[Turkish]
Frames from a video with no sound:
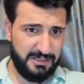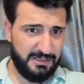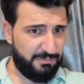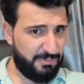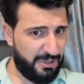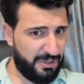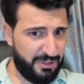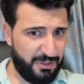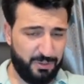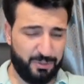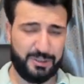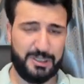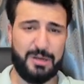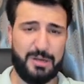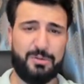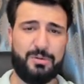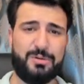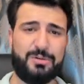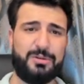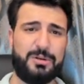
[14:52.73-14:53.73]
Bana
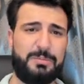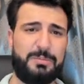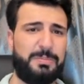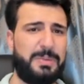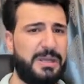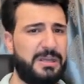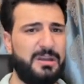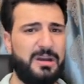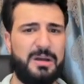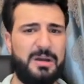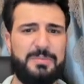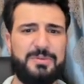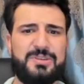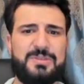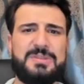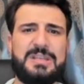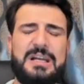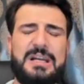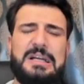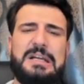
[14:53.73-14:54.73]
ortak ol diyorum. Peki
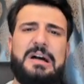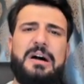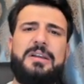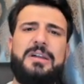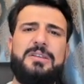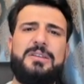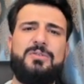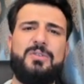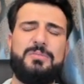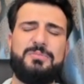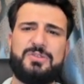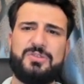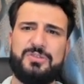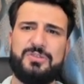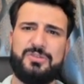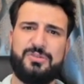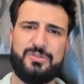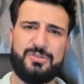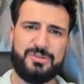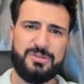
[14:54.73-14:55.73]
abicim sen kar ediyor musun
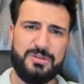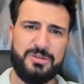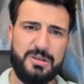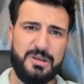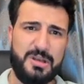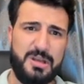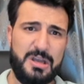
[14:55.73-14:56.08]
diyorsun.